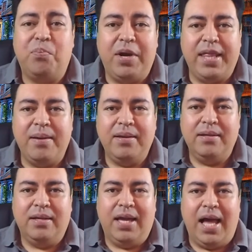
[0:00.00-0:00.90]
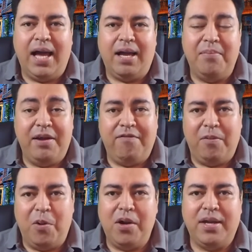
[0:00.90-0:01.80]
Si pueden, háganme el
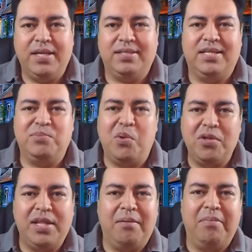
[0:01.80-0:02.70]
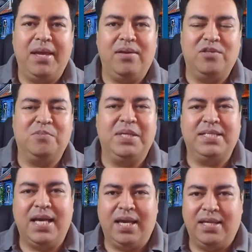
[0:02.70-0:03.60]
favor y respóndame en los
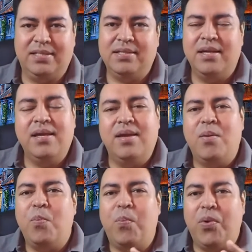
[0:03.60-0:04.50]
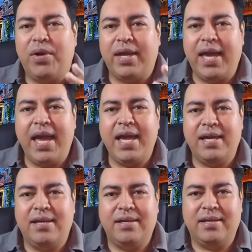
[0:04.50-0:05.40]
mensajes. ¿Por
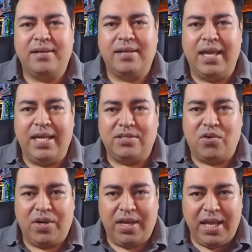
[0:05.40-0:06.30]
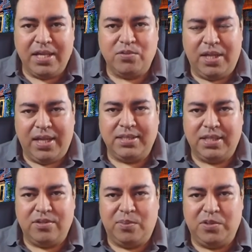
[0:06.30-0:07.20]
qué escogerías una de
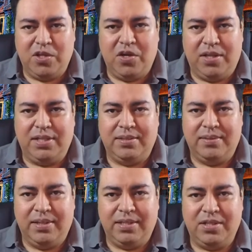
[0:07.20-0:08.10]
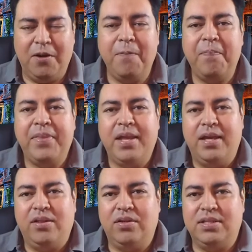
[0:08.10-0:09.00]
estas opciones? ¿Listo?
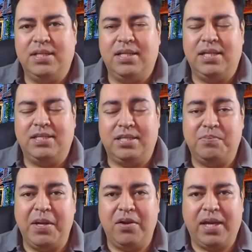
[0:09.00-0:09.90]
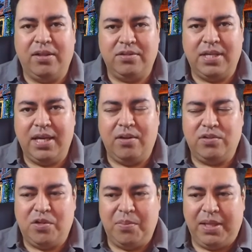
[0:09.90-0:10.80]
Entonces, espero que nos dejen
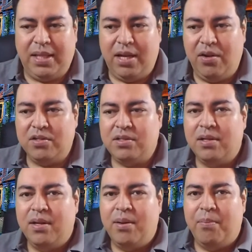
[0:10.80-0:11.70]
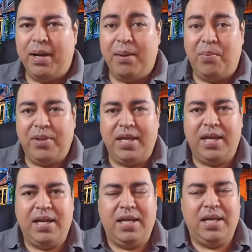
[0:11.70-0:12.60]
los comentarios para
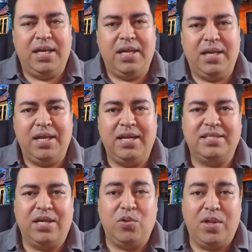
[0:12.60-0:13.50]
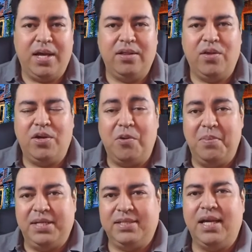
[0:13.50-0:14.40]
poder eh, irles ayudando y
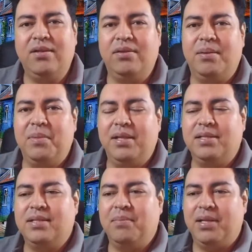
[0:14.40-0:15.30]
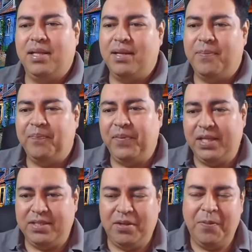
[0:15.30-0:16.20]
conversando también de esa manera.
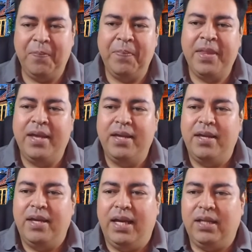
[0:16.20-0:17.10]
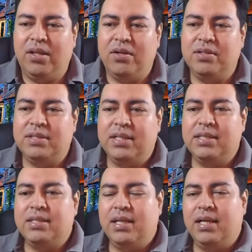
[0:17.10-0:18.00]
¿Listo?
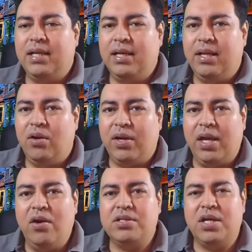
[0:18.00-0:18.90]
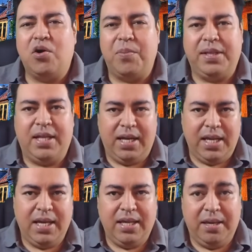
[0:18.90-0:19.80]
Entonces, eh, lo que yo
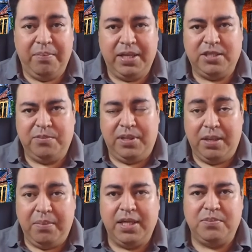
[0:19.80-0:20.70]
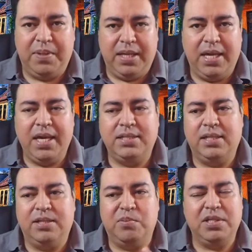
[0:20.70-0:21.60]
recomendaría y en, mi, y en mi
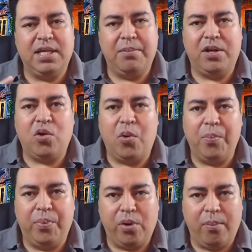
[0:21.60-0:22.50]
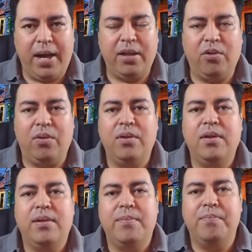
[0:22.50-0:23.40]
experiencia y después de haber comprobado
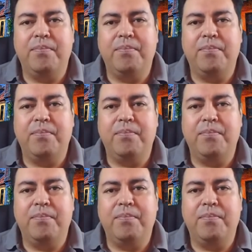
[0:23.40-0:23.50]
